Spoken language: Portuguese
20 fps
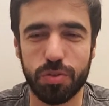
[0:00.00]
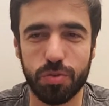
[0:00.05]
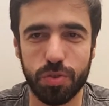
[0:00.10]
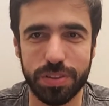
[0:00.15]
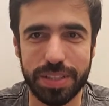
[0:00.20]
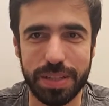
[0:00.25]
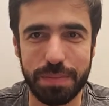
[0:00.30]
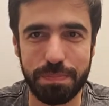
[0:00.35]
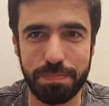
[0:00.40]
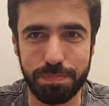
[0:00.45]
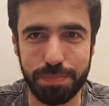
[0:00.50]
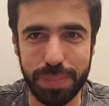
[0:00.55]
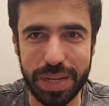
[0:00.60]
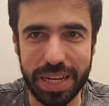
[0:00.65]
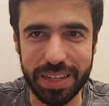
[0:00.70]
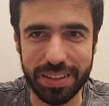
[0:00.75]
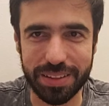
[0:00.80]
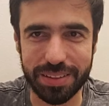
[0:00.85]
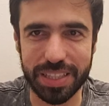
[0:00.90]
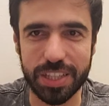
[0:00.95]
se você
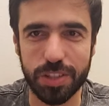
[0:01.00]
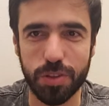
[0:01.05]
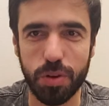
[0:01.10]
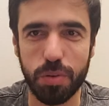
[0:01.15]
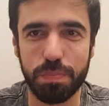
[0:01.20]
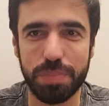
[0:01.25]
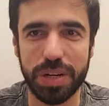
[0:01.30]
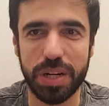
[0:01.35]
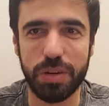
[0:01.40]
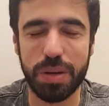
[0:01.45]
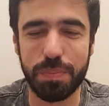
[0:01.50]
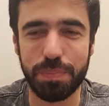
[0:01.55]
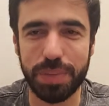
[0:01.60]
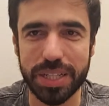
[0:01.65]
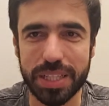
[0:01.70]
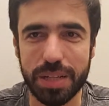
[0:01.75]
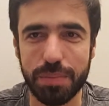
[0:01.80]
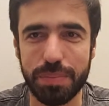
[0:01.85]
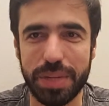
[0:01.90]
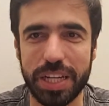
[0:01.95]
pensa em comprar um
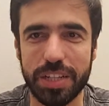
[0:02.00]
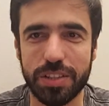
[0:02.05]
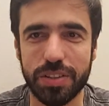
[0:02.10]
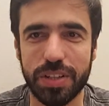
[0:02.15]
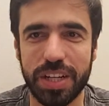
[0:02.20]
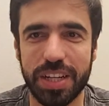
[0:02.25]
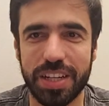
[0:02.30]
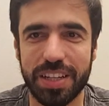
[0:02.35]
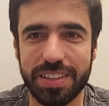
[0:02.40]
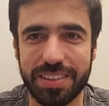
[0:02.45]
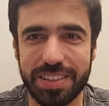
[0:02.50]
apartamento,